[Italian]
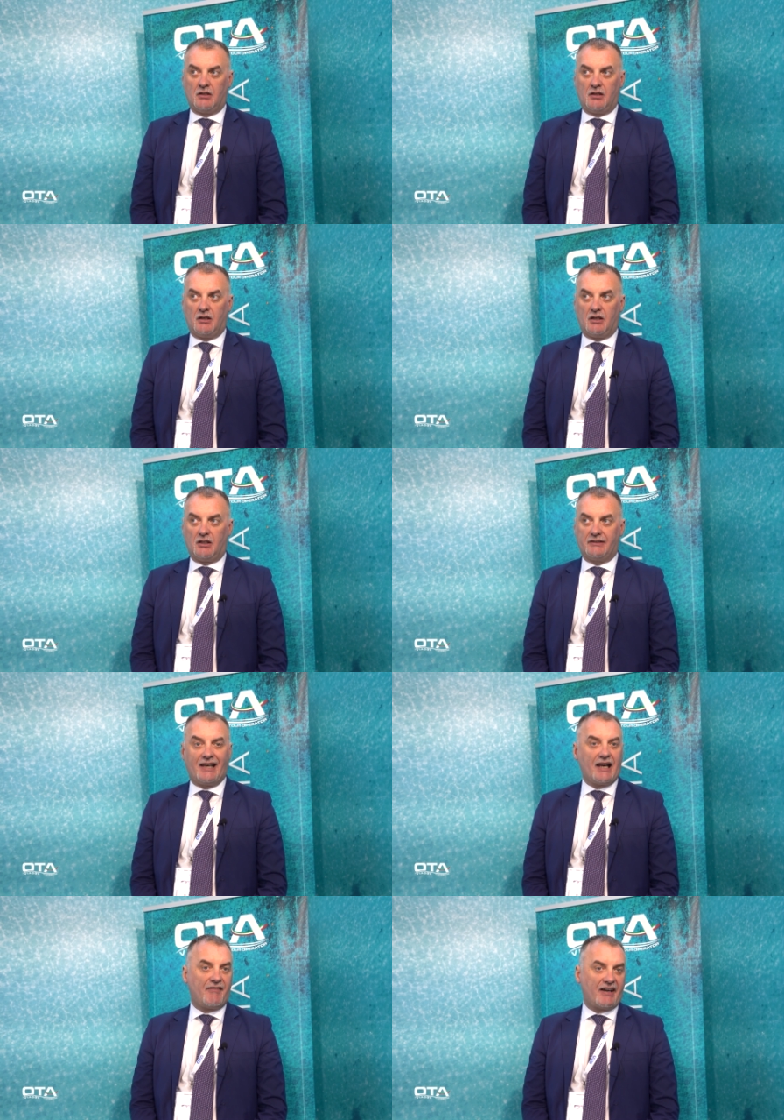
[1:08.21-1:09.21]
uh,
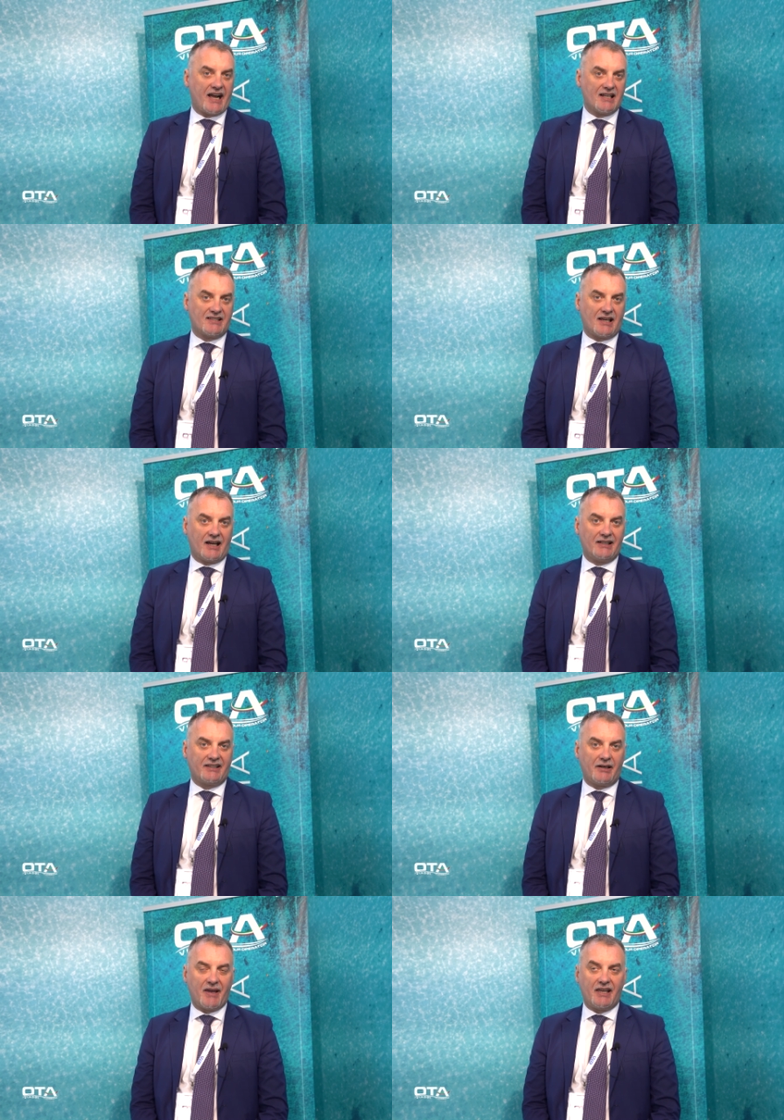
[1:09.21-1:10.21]
della vacanza,
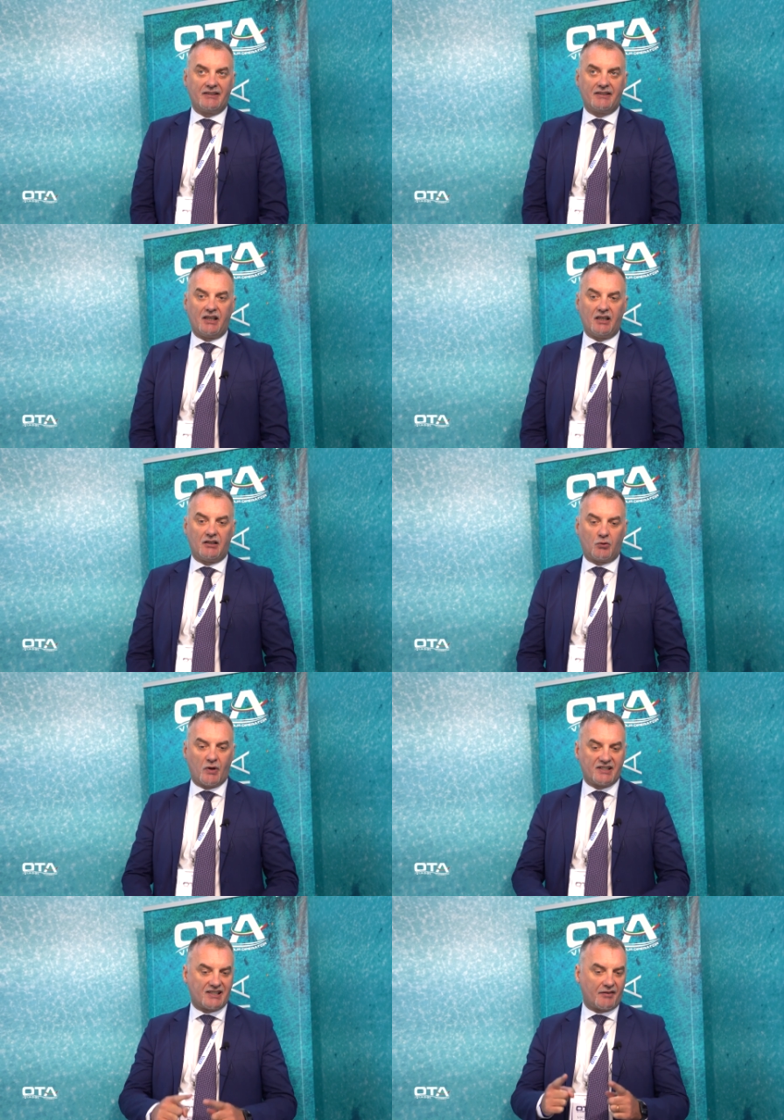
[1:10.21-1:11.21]
altrimenti
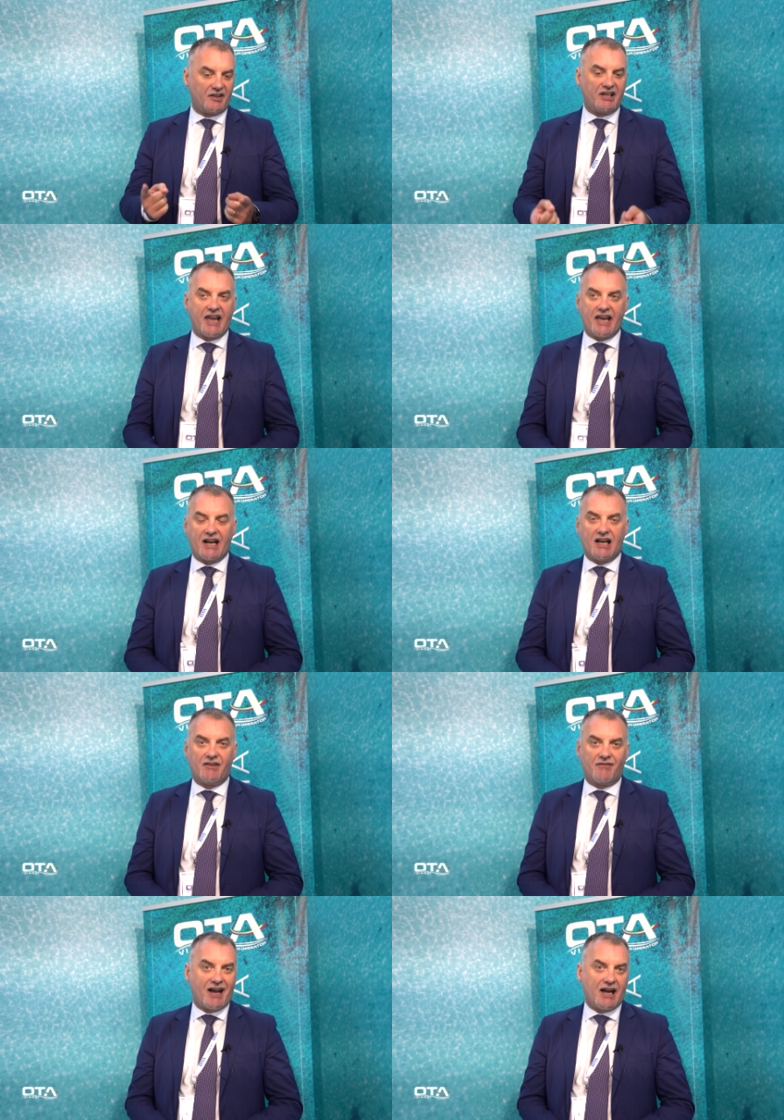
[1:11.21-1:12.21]
questa
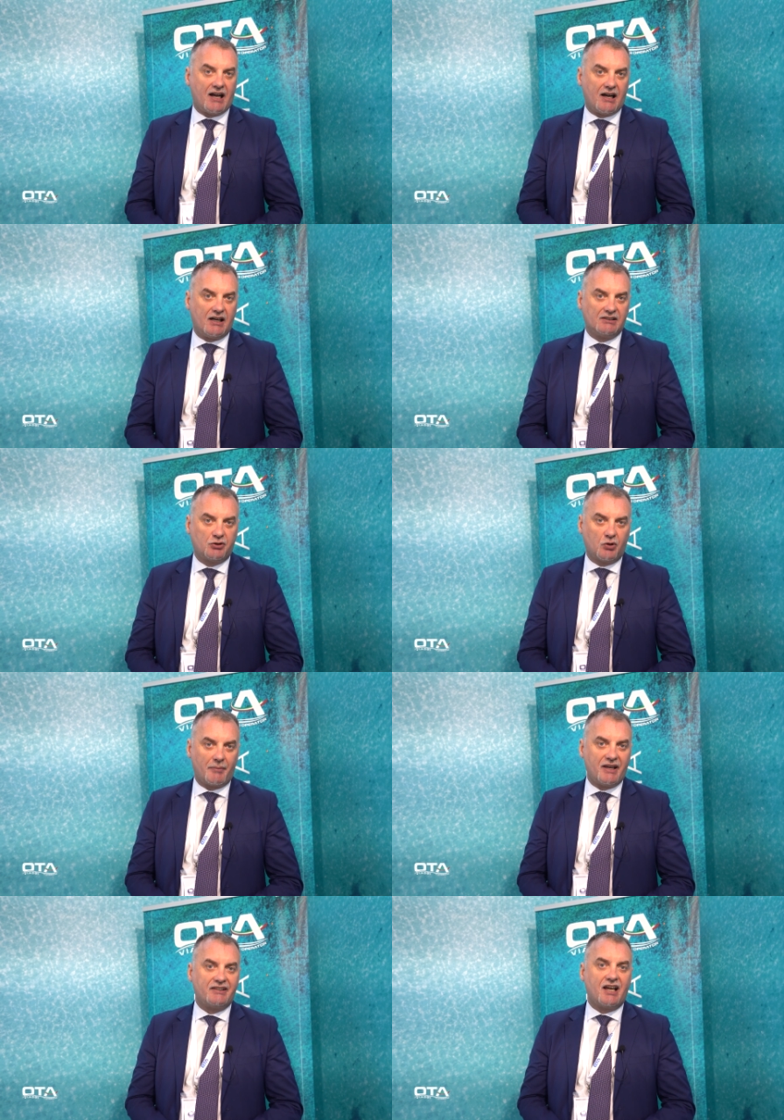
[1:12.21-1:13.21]
filiera va
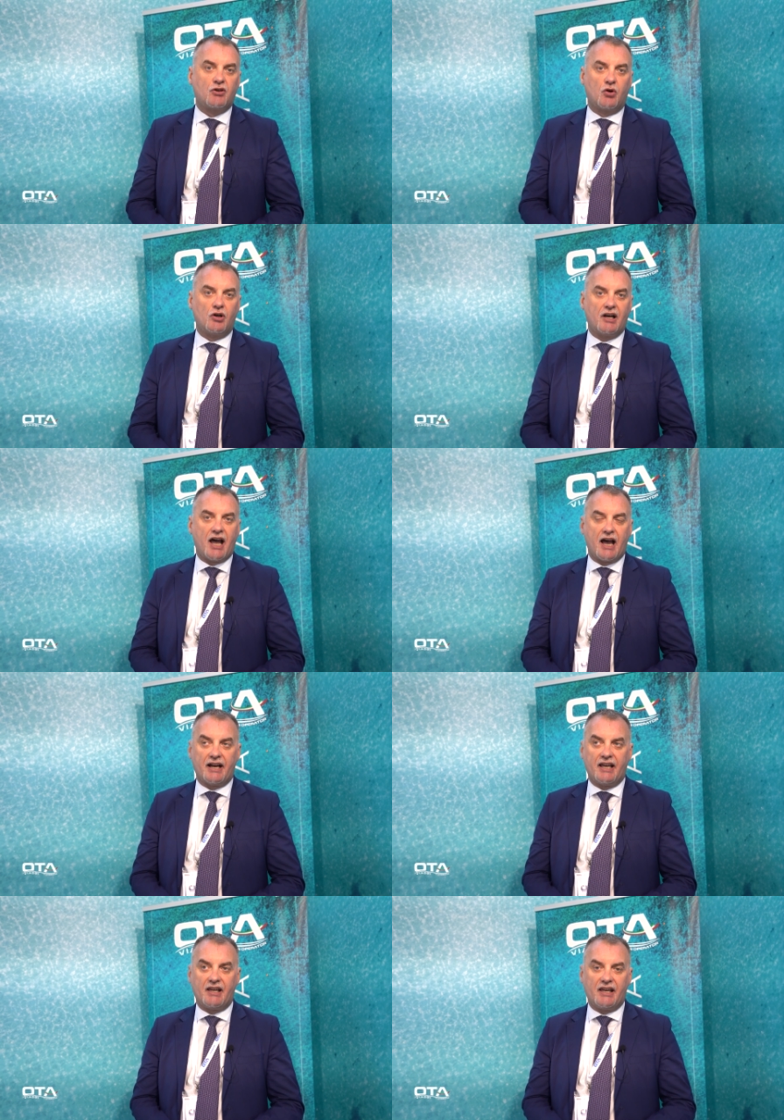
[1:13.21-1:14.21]
sicuramente a
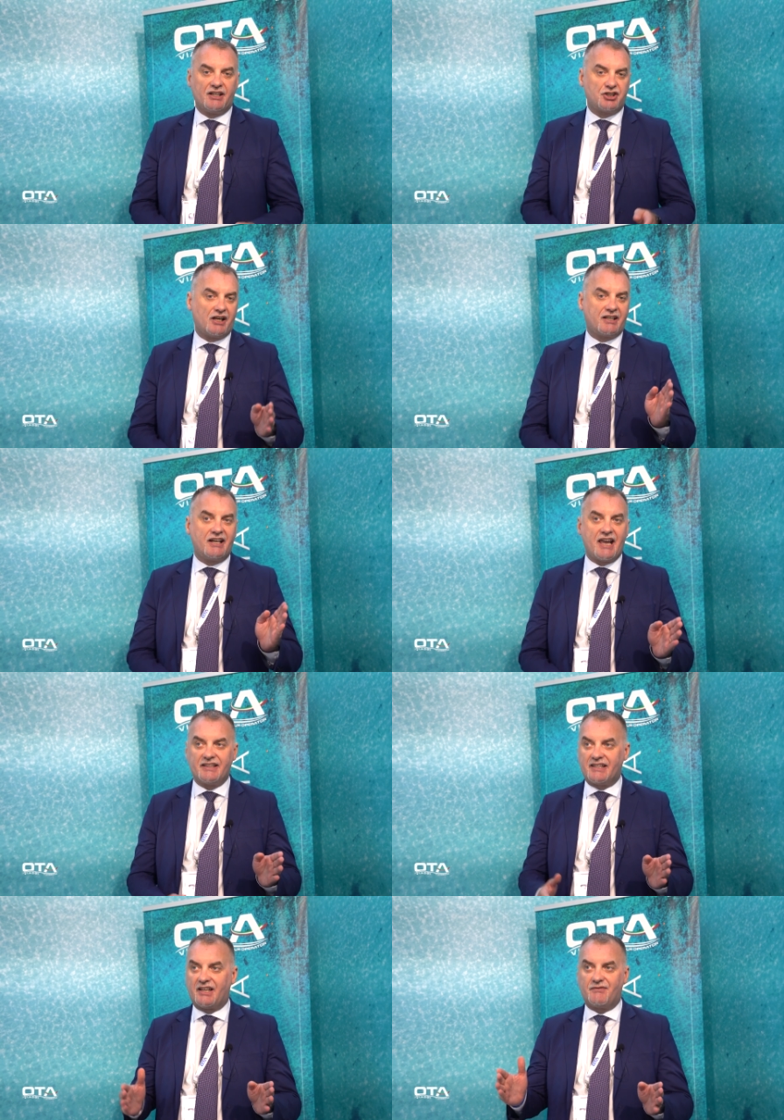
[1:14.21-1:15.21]
crollare e c'è il
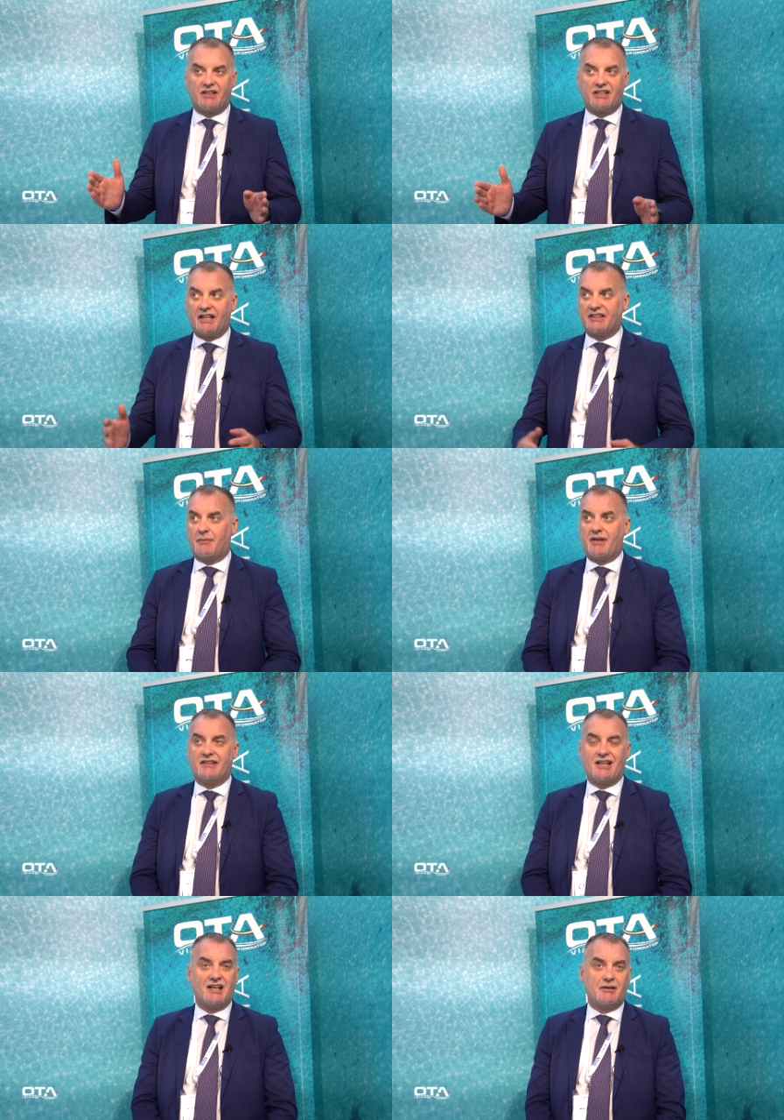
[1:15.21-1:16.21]
cliente che va
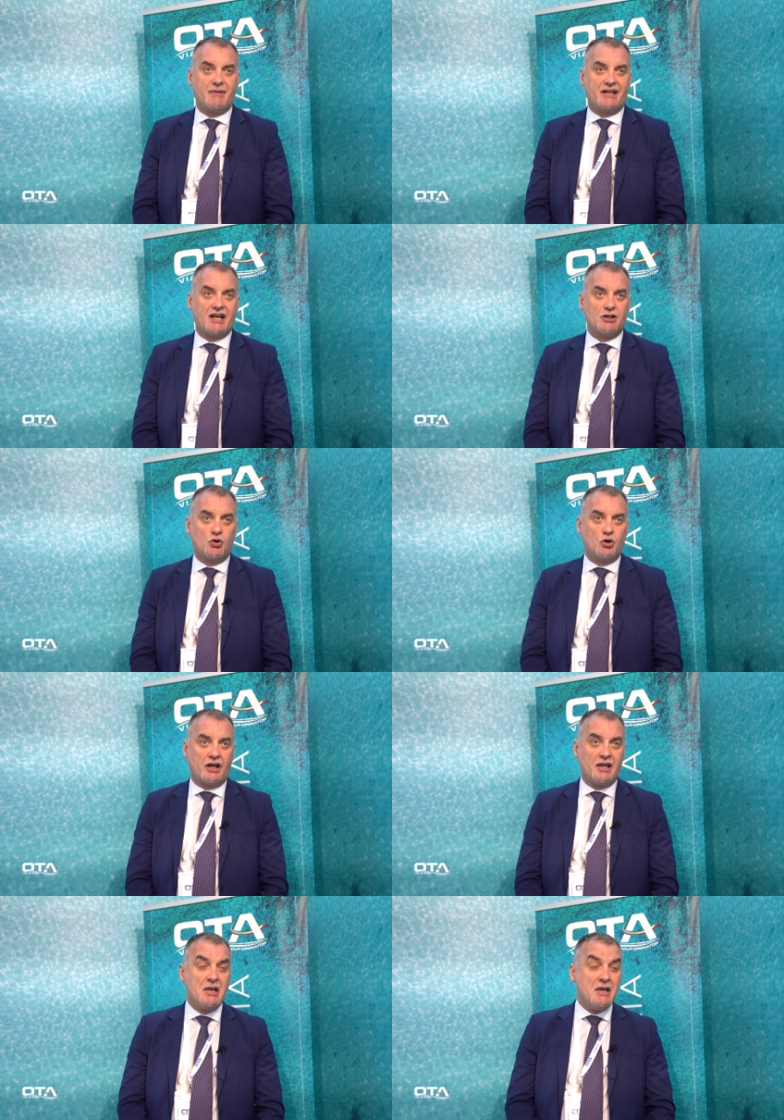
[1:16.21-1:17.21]
direttamente
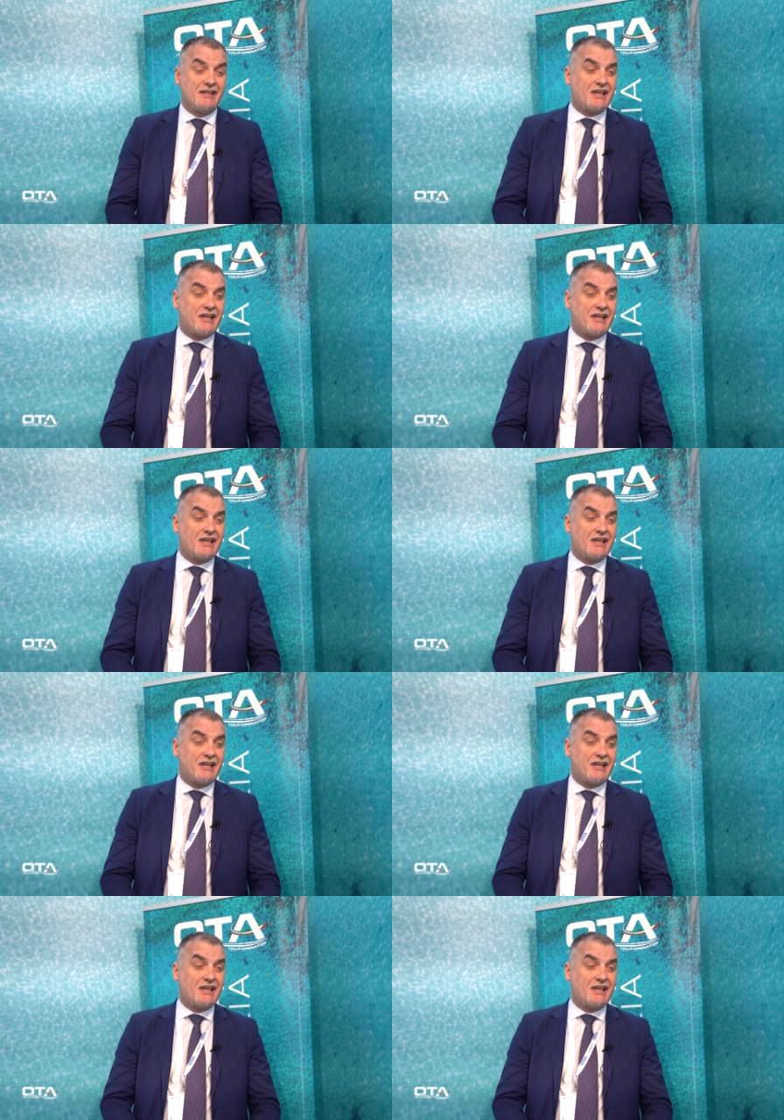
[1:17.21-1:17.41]
all'albergatore,